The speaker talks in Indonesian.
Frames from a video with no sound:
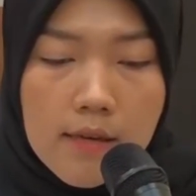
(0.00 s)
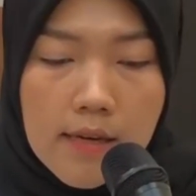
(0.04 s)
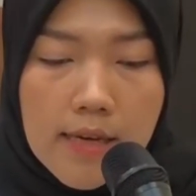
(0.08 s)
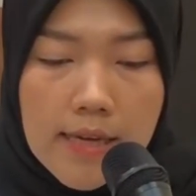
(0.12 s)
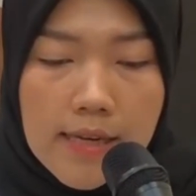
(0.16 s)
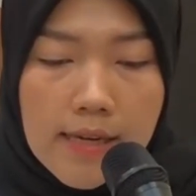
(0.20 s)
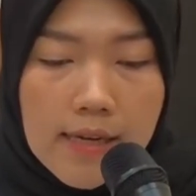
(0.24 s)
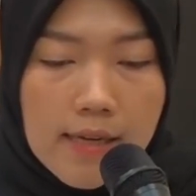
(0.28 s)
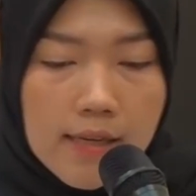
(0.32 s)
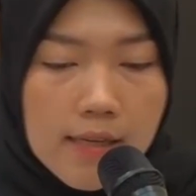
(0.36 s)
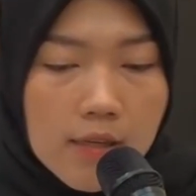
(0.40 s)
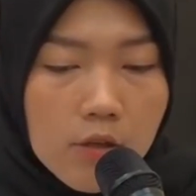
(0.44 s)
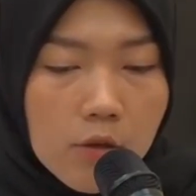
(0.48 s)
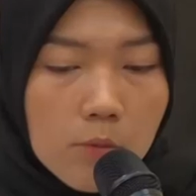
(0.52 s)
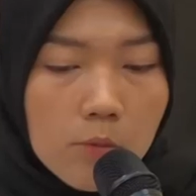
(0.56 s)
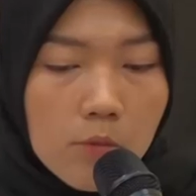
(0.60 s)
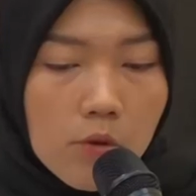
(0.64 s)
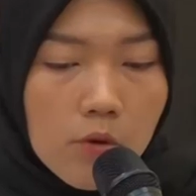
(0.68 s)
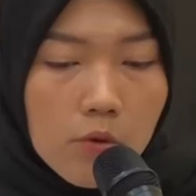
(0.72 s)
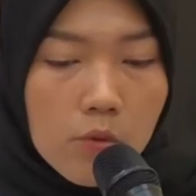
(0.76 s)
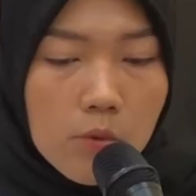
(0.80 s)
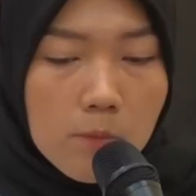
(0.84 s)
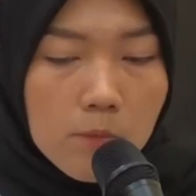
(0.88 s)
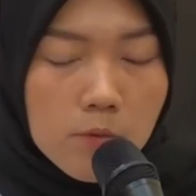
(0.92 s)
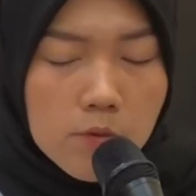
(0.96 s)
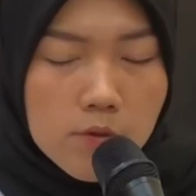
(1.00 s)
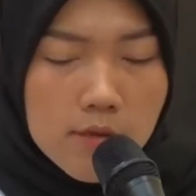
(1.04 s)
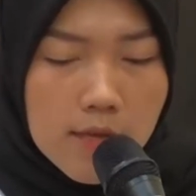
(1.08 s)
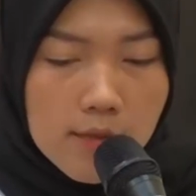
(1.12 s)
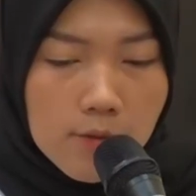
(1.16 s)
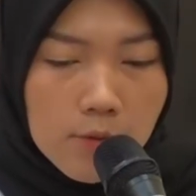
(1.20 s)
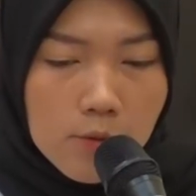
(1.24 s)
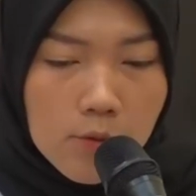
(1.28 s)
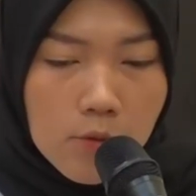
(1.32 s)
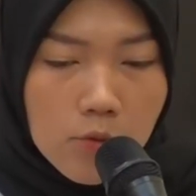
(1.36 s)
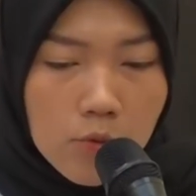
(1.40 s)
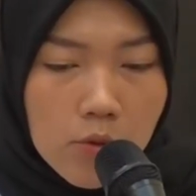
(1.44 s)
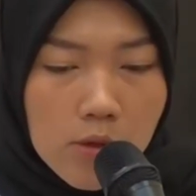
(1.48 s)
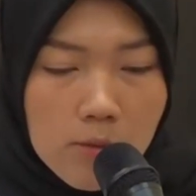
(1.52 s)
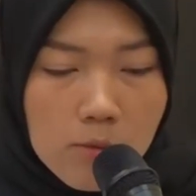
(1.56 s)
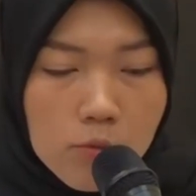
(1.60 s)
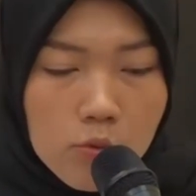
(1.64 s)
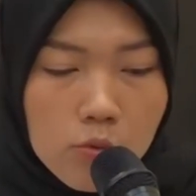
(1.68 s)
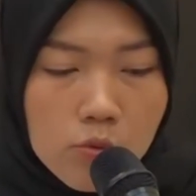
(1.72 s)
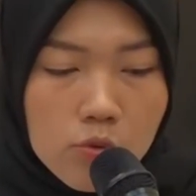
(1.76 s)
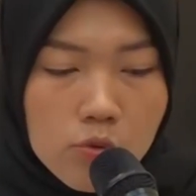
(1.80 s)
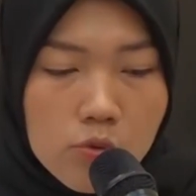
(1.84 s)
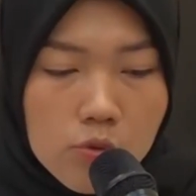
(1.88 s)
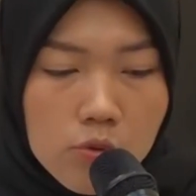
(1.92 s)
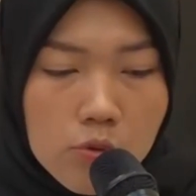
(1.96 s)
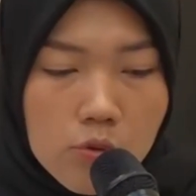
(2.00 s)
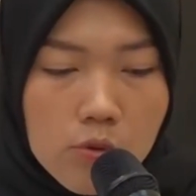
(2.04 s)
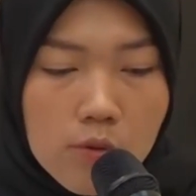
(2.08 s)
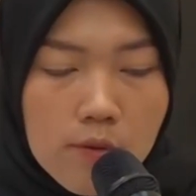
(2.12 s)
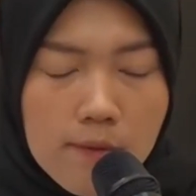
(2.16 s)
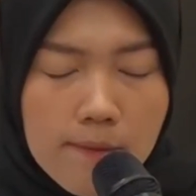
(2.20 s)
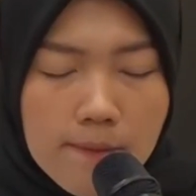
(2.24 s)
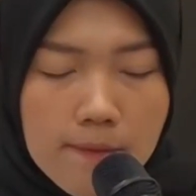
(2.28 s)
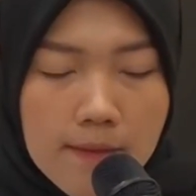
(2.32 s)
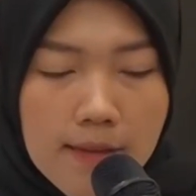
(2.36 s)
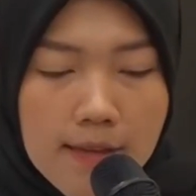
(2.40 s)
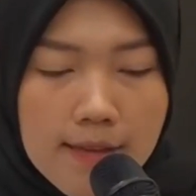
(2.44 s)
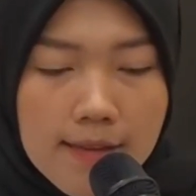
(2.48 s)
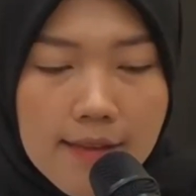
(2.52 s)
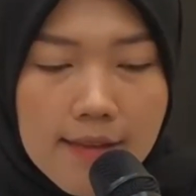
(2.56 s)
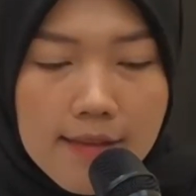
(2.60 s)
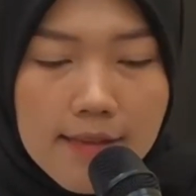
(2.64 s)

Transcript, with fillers: RI nomor 21 tahun 2007